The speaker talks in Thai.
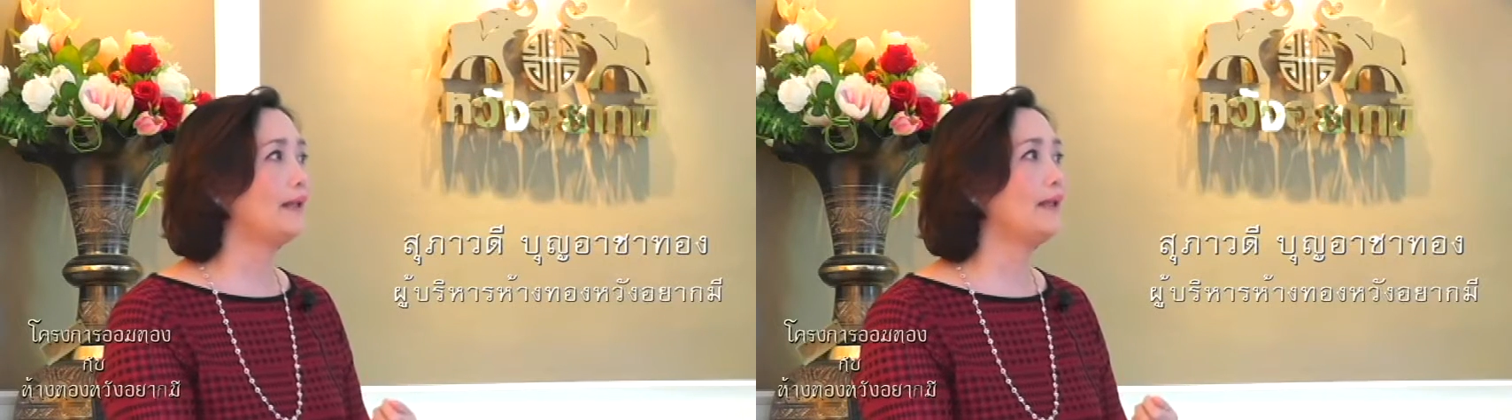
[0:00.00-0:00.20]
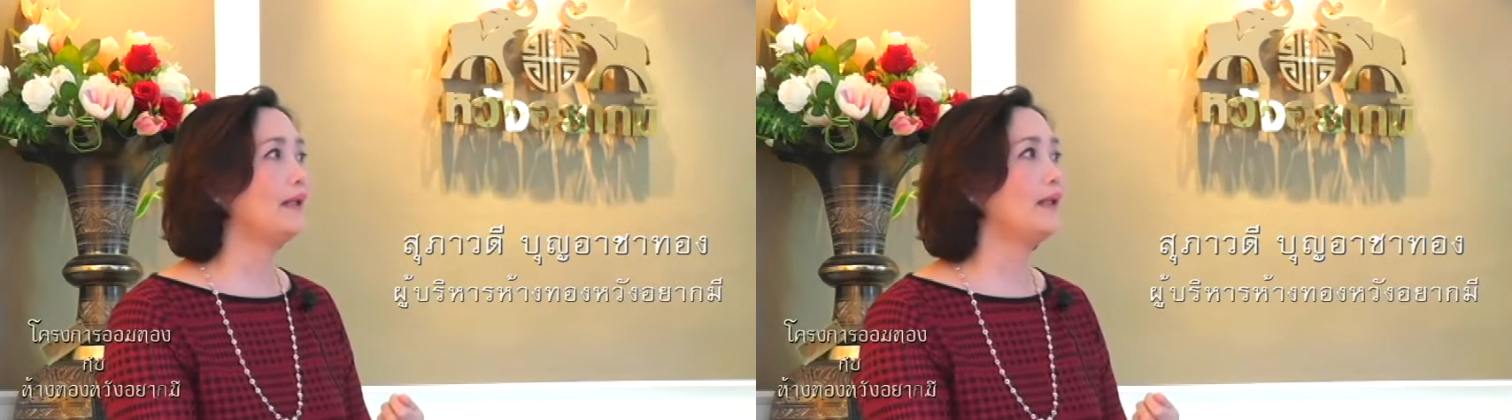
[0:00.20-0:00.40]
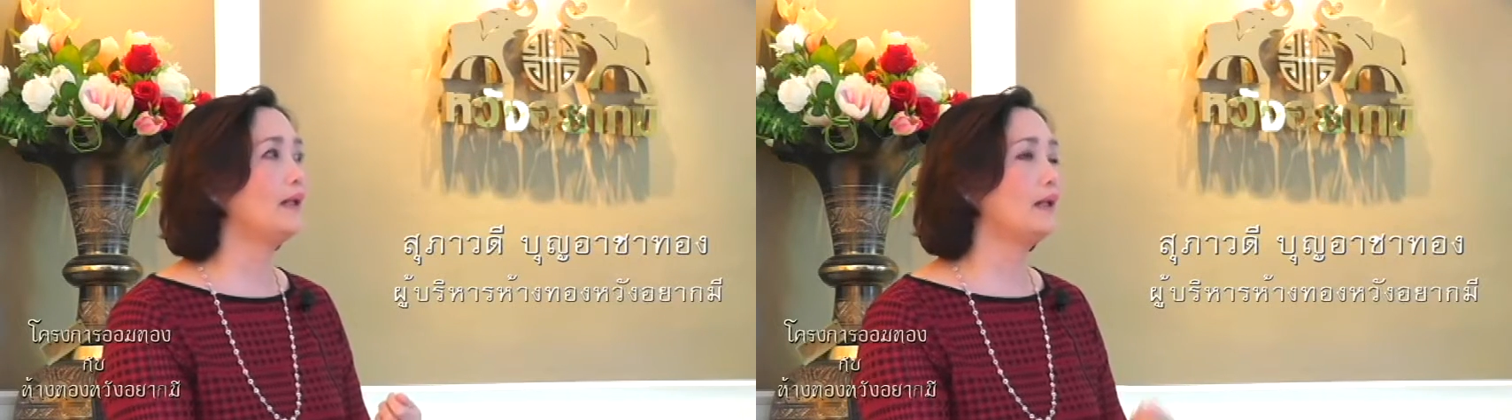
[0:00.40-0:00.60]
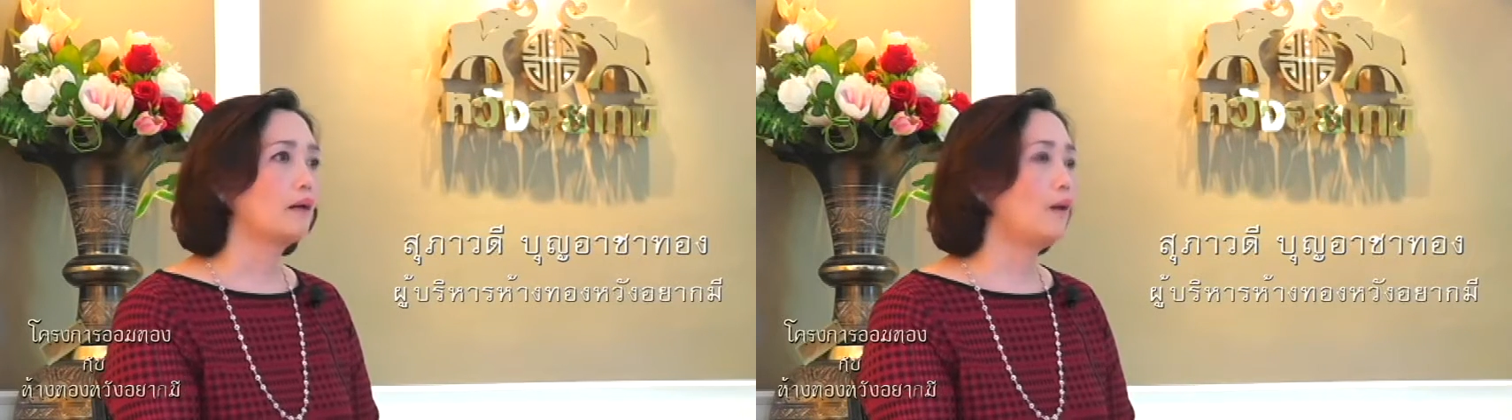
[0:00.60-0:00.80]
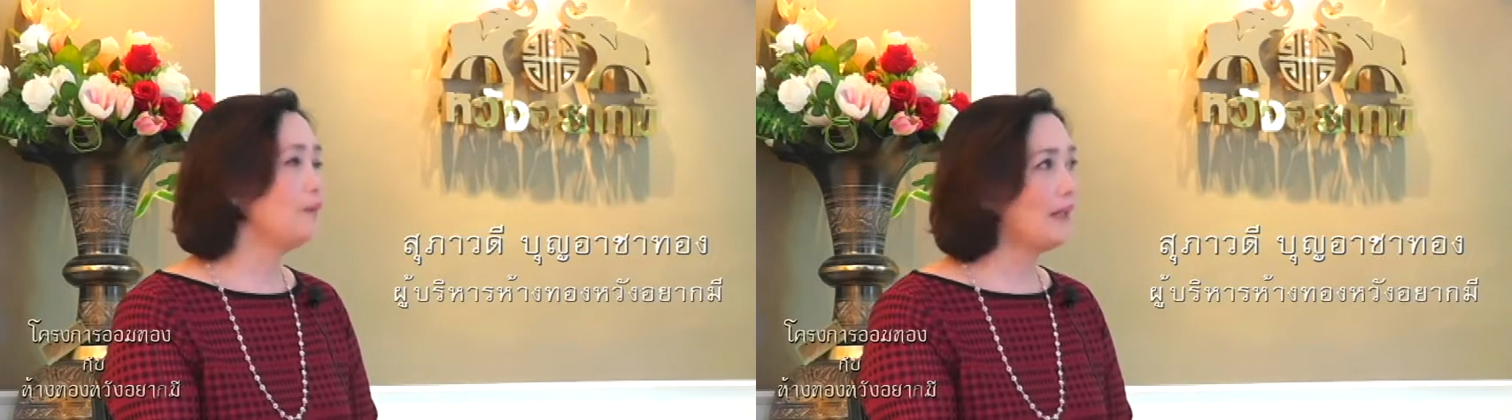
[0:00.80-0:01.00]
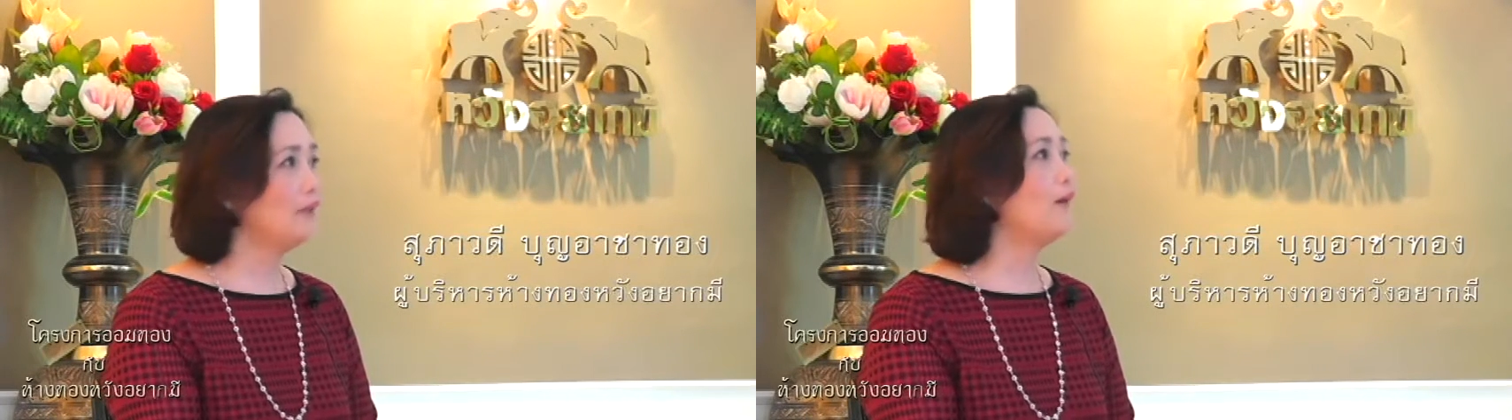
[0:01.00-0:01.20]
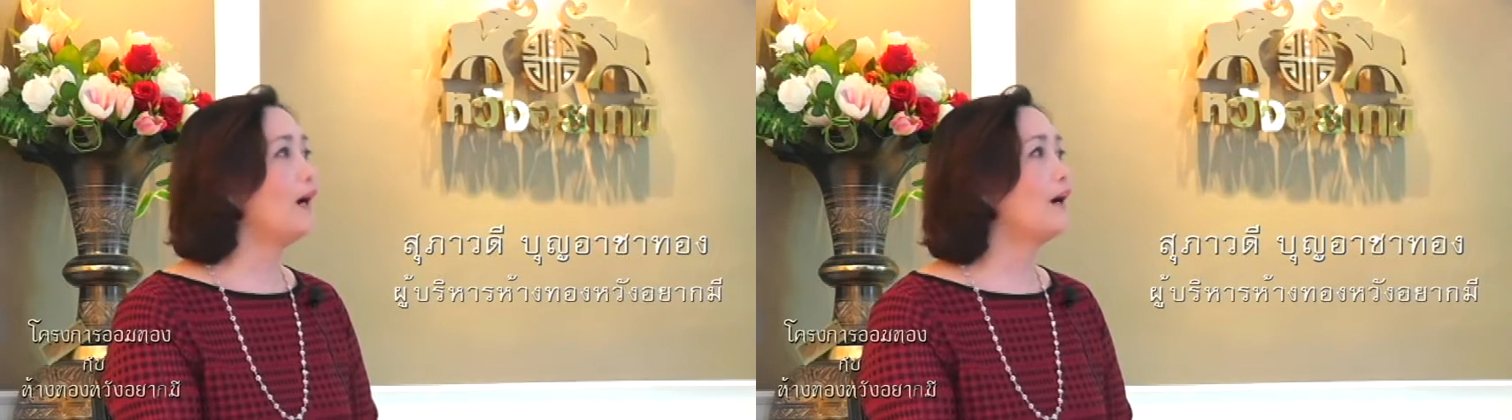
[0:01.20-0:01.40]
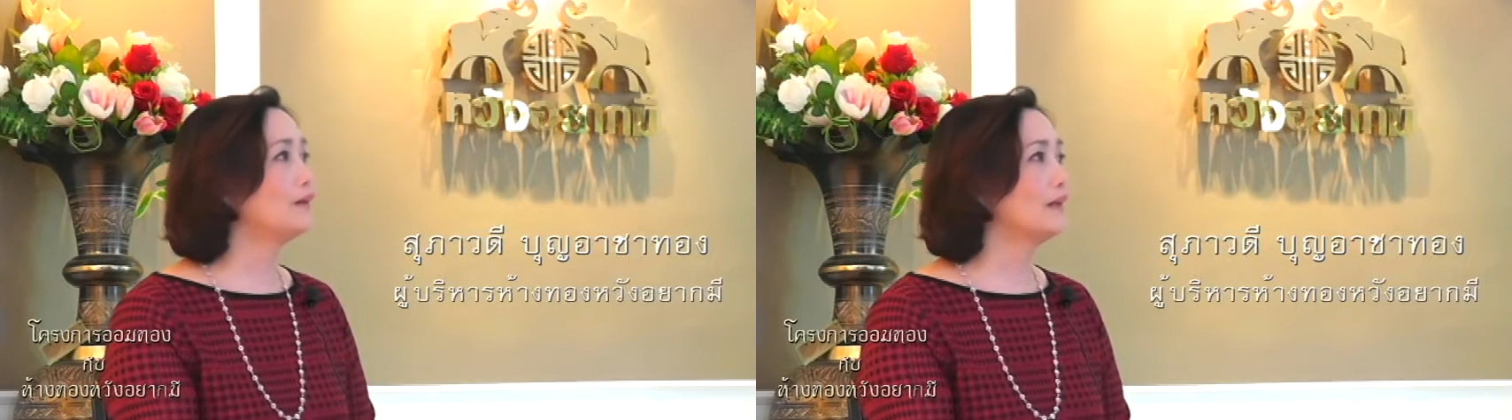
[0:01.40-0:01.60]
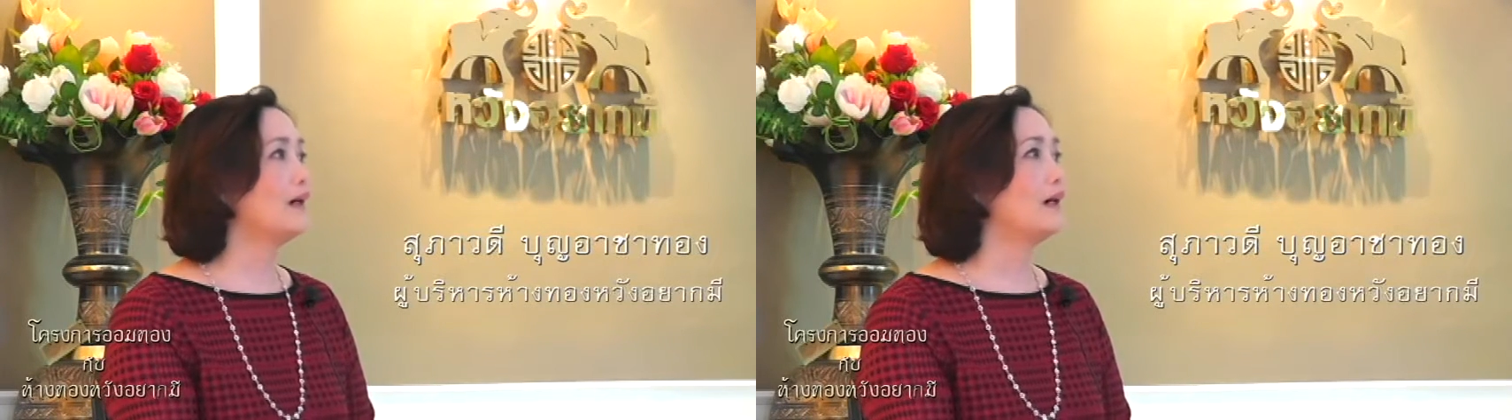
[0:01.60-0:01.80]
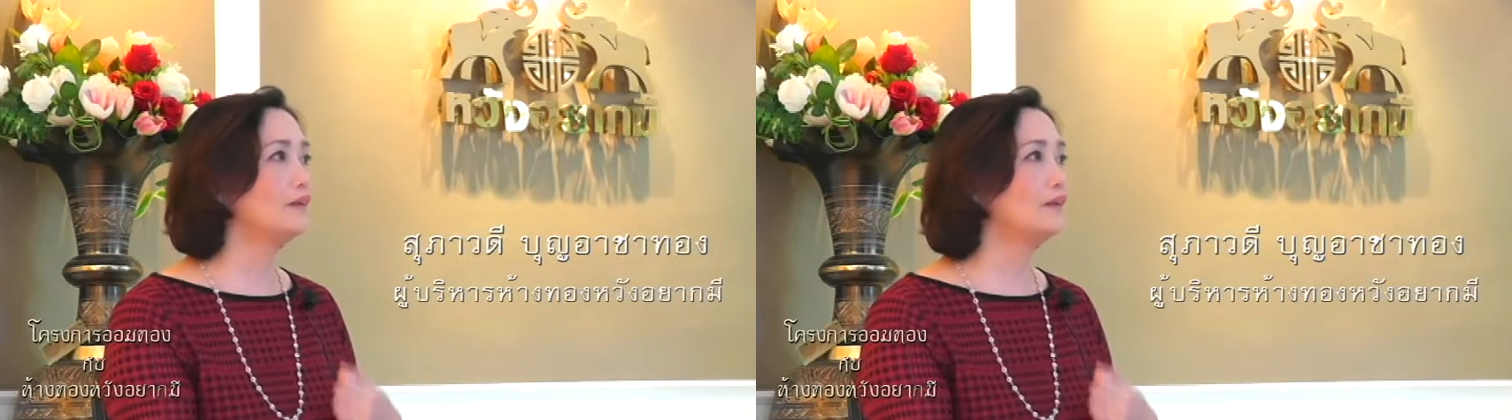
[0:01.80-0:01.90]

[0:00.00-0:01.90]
นี้อะไร เขาไม่คิดว่าเขาจะ